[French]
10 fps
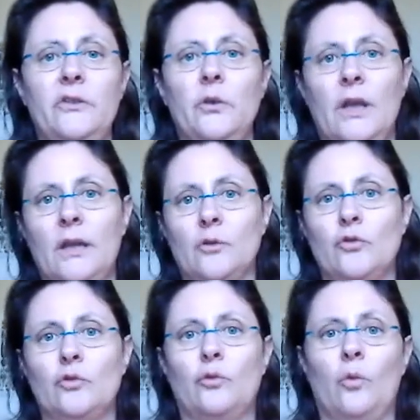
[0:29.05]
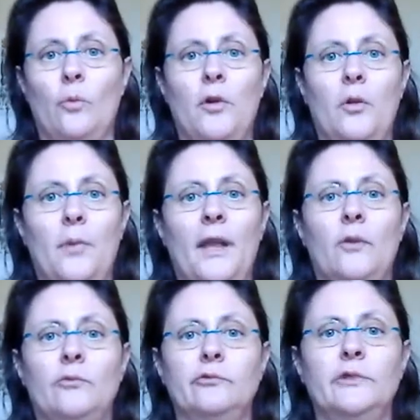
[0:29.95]
qu'il y a quelque chose qu'on ne comprend pas et
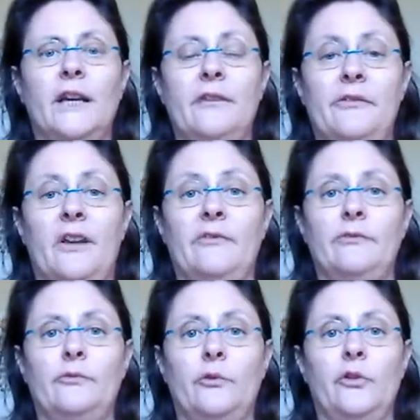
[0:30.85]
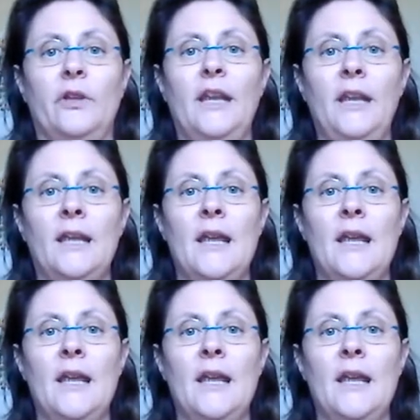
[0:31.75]
qu'on voudrait faire fonctionner